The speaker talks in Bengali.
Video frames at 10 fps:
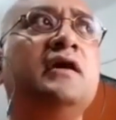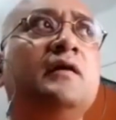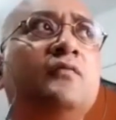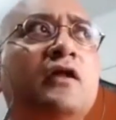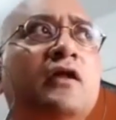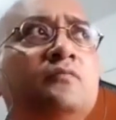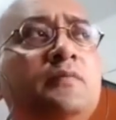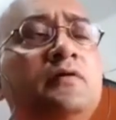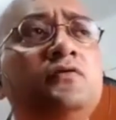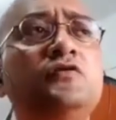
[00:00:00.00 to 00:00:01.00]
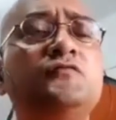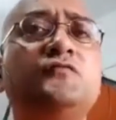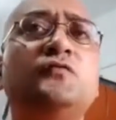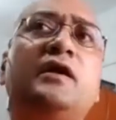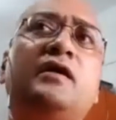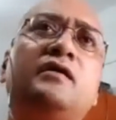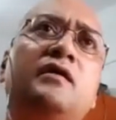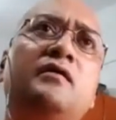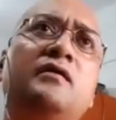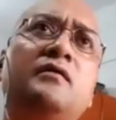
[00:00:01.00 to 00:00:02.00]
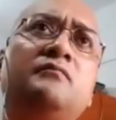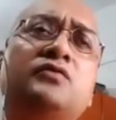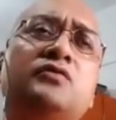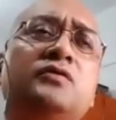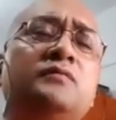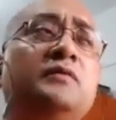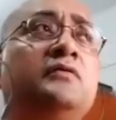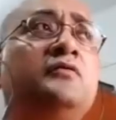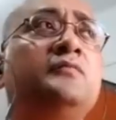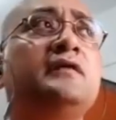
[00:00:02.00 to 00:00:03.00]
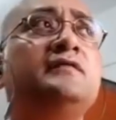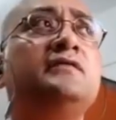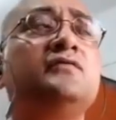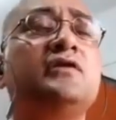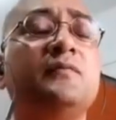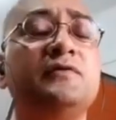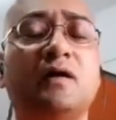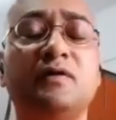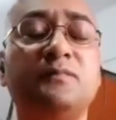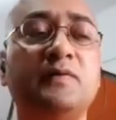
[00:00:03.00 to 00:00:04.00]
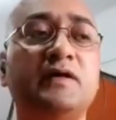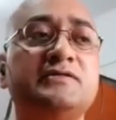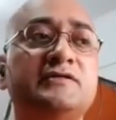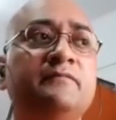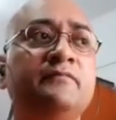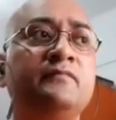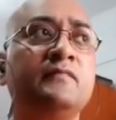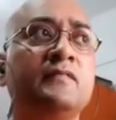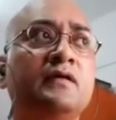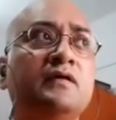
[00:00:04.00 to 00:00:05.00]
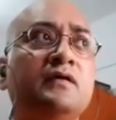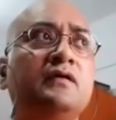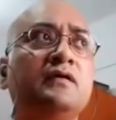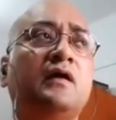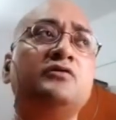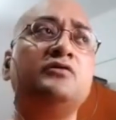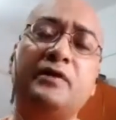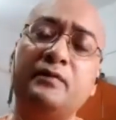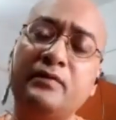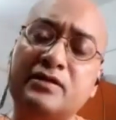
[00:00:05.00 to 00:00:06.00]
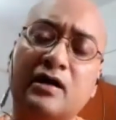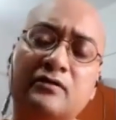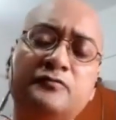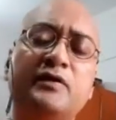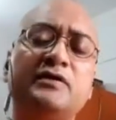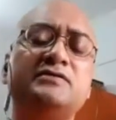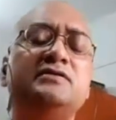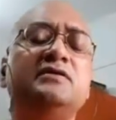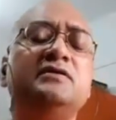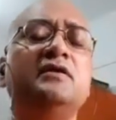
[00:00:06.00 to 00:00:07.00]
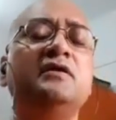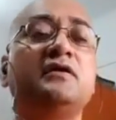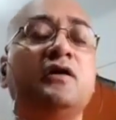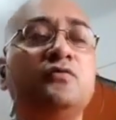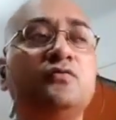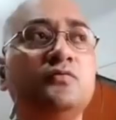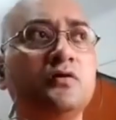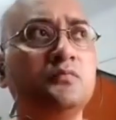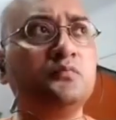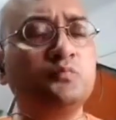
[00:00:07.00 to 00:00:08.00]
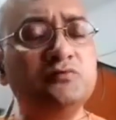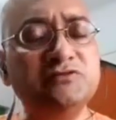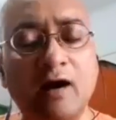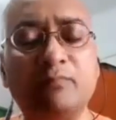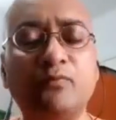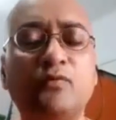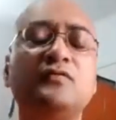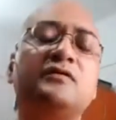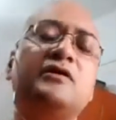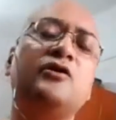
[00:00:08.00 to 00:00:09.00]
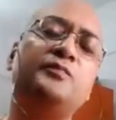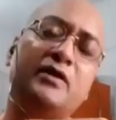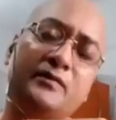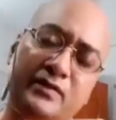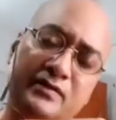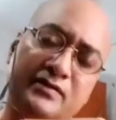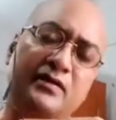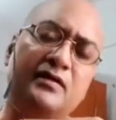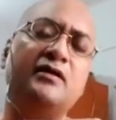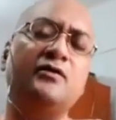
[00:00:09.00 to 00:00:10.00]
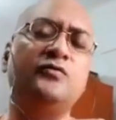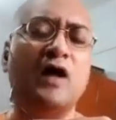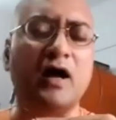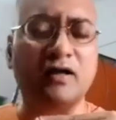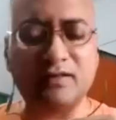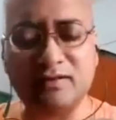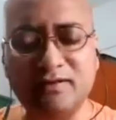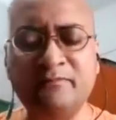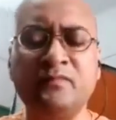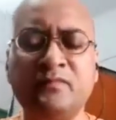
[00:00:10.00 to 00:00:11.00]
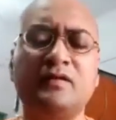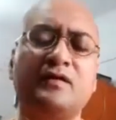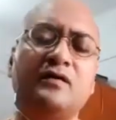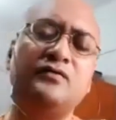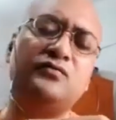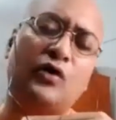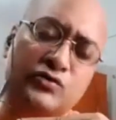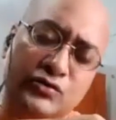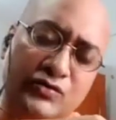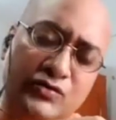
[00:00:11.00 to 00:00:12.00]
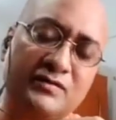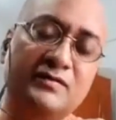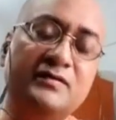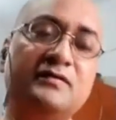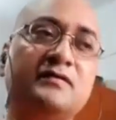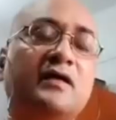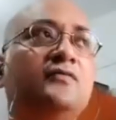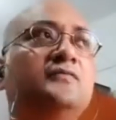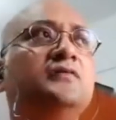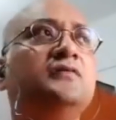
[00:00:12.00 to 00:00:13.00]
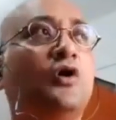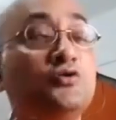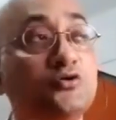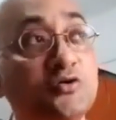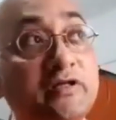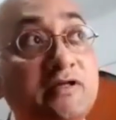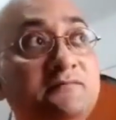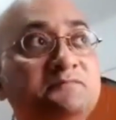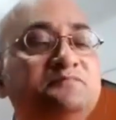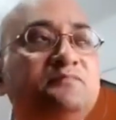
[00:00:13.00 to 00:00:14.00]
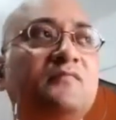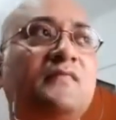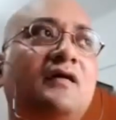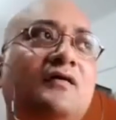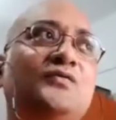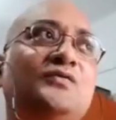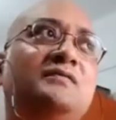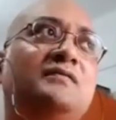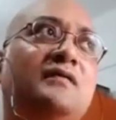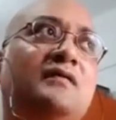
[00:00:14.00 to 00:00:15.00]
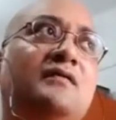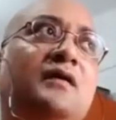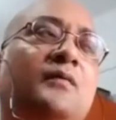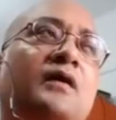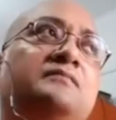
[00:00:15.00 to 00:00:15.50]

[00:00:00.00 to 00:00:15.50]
এবং এরকম বিভিন্ন ফুলের মতো বিভিন্ন ব্যক্তিত্বকে আমি সামনে পেয়েছি তার মধ্যে প্রেমিক সাধু পেয়েছি কেউ জাপক কেউ প্রেমিক কেউ রাগী কেউ কঠোর কেউ কঠোরী কেউ আবার